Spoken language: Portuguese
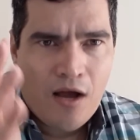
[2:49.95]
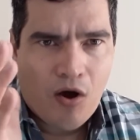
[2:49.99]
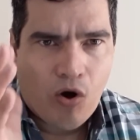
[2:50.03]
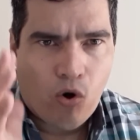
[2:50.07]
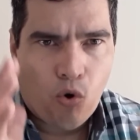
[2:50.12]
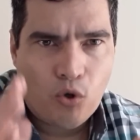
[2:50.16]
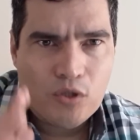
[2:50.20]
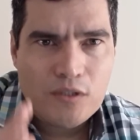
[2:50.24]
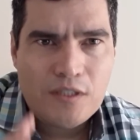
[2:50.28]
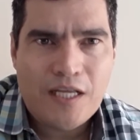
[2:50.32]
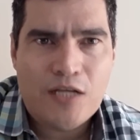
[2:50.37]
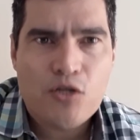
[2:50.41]

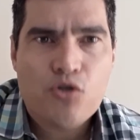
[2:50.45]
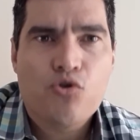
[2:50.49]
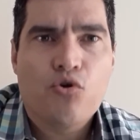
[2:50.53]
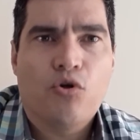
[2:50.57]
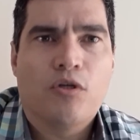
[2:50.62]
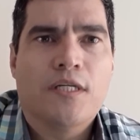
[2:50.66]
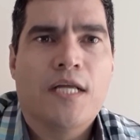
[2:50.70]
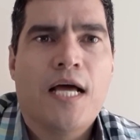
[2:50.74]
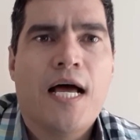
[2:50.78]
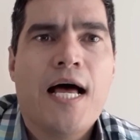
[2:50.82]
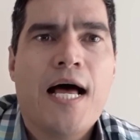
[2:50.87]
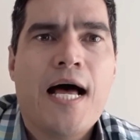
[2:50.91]

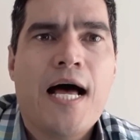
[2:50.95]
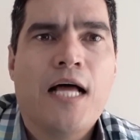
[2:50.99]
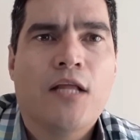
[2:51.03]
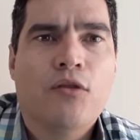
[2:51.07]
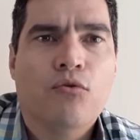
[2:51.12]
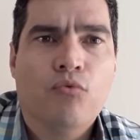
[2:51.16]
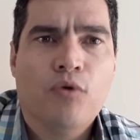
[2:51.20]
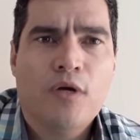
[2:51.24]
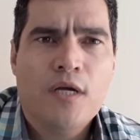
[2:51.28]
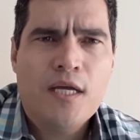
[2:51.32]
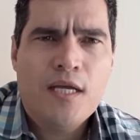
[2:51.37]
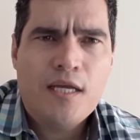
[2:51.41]

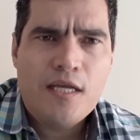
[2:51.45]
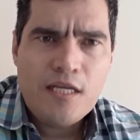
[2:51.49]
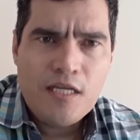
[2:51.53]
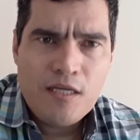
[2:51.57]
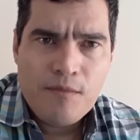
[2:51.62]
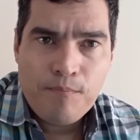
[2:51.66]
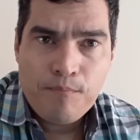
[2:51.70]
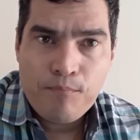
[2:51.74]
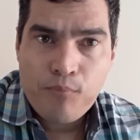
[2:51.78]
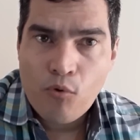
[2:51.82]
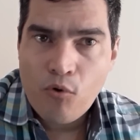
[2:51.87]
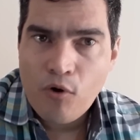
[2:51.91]
rotacionado, ele
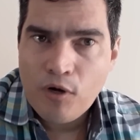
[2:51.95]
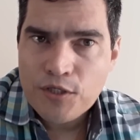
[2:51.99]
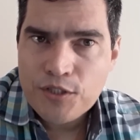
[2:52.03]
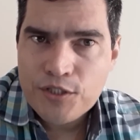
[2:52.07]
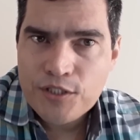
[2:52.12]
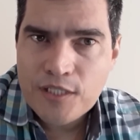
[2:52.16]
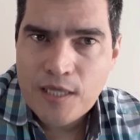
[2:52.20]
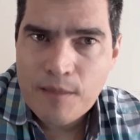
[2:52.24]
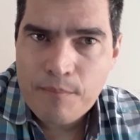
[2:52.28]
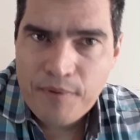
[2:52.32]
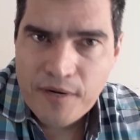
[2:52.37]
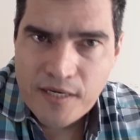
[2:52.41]

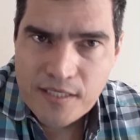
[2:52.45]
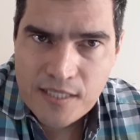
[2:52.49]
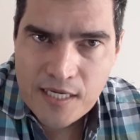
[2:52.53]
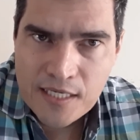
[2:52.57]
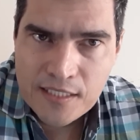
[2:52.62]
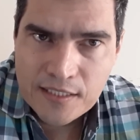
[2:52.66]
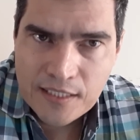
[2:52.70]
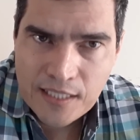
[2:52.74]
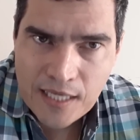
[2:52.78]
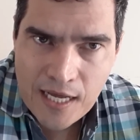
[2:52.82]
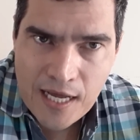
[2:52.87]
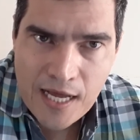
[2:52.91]
pode
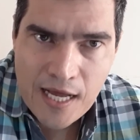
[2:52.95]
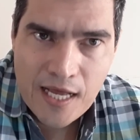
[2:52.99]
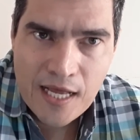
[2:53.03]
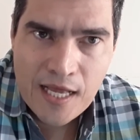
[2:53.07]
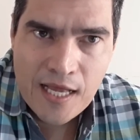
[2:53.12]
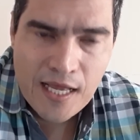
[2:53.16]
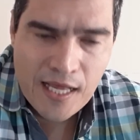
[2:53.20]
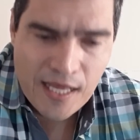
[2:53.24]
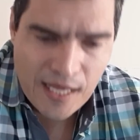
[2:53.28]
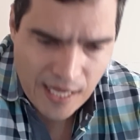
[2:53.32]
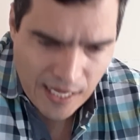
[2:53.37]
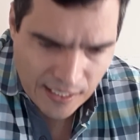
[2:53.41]

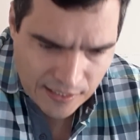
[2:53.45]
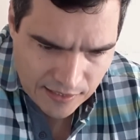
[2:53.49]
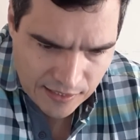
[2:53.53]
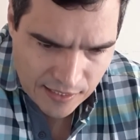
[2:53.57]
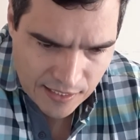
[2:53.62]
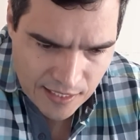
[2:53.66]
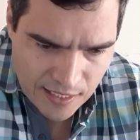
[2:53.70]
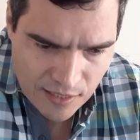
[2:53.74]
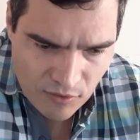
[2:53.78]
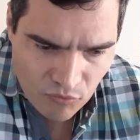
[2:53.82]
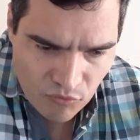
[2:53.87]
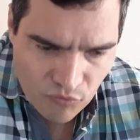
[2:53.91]
apresentar
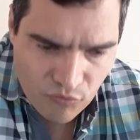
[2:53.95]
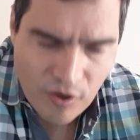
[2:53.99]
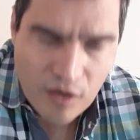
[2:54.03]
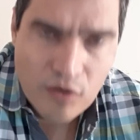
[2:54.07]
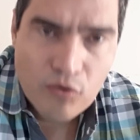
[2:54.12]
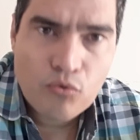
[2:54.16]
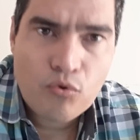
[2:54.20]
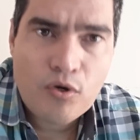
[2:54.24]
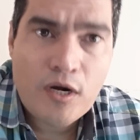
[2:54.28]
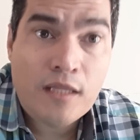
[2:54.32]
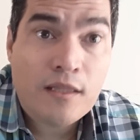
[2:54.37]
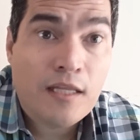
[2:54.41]
até um
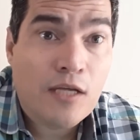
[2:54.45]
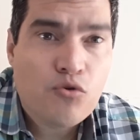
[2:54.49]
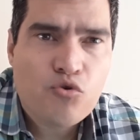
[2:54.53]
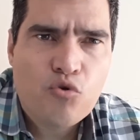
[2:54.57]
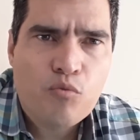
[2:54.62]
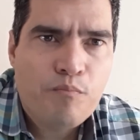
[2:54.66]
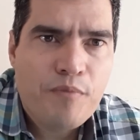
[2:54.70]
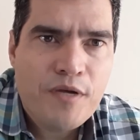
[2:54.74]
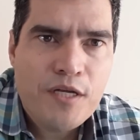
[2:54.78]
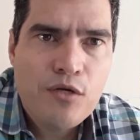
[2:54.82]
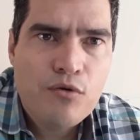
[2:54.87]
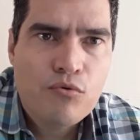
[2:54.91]
valor até
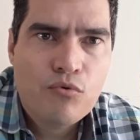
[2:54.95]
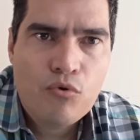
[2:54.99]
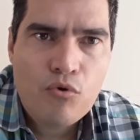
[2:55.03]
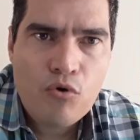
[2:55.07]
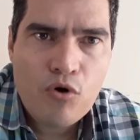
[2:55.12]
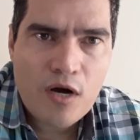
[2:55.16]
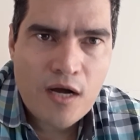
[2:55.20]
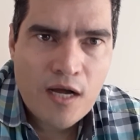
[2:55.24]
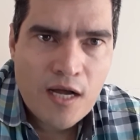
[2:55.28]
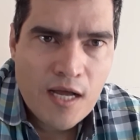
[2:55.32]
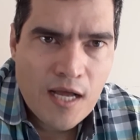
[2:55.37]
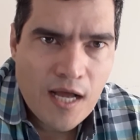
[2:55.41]

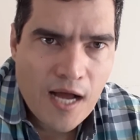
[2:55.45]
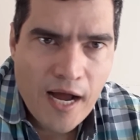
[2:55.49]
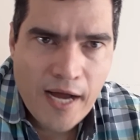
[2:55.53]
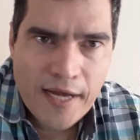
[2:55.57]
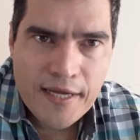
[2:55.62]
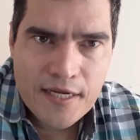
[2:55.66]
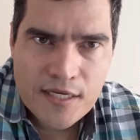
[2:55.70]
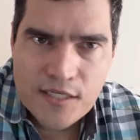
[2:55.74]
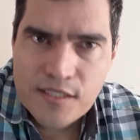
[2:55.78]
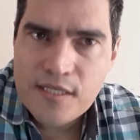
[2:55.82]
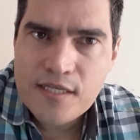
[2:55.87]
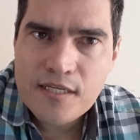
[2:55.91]
superior a
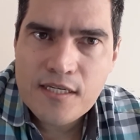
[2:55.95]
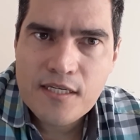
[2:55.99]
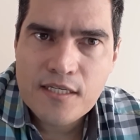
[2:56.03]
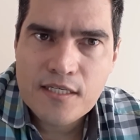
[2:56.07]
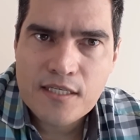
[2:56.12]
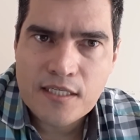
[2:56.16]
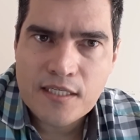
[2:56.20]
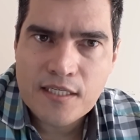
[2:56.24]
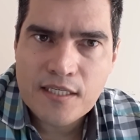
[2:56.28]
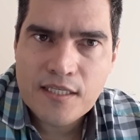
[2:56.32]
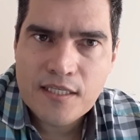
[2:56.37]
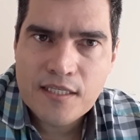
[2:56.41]
esse
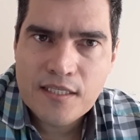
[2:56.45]
aqui.